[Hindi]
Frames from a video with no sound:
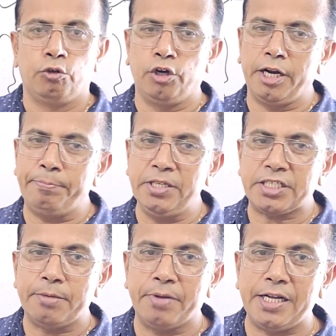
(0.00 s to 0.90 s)
और अपने
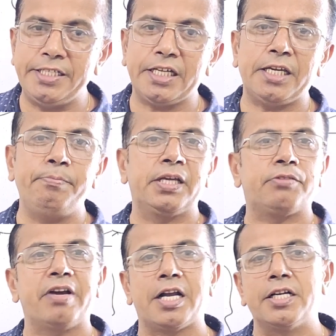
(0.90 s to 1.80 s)
साम्राज्य की
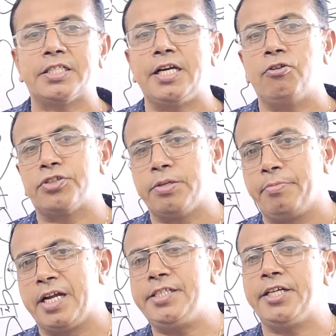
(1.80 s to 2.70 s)
महत्वाकांक्षा और
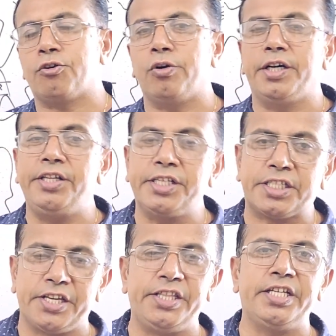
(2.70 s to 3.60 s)
साम्राज्य को अधिक
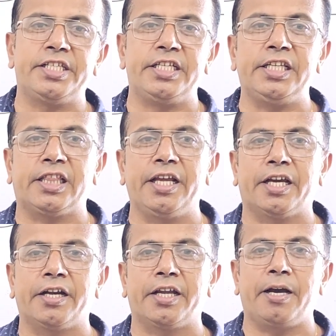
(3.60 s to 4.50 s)
से अधिक जीत
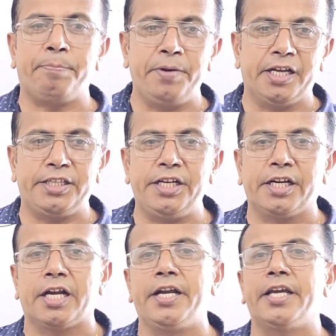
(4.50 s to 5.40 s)
लेकर के अपने
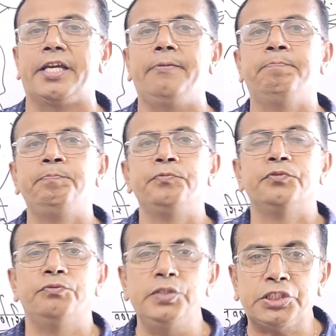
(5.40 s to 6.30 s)
अधीन करने की
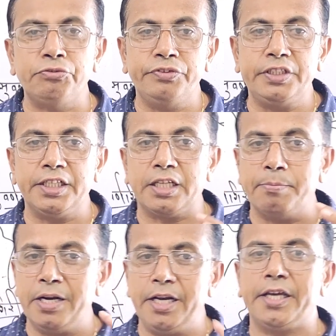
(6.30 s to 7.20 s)
विश्व विजेता
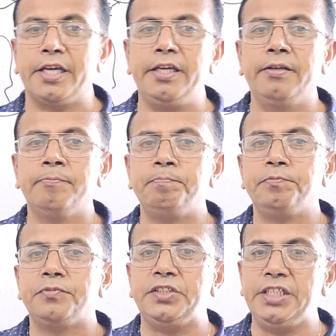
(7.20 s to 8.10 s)
बनने की
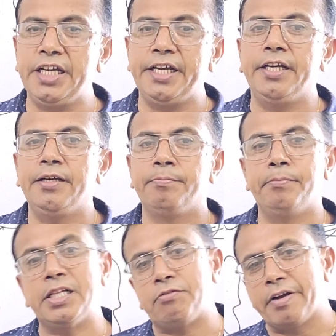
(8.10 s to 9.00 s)
ये
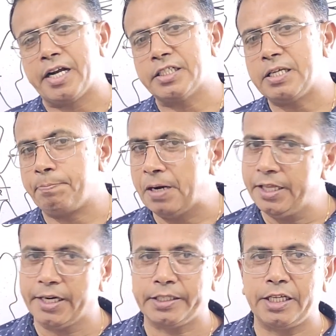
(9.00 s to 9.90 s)
महत्वाकांक्षा
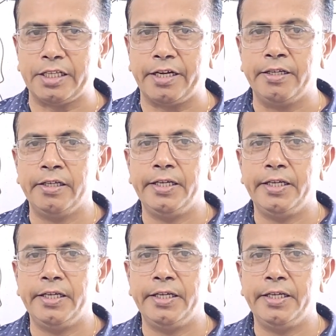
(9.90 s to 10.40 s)
पाले रखता था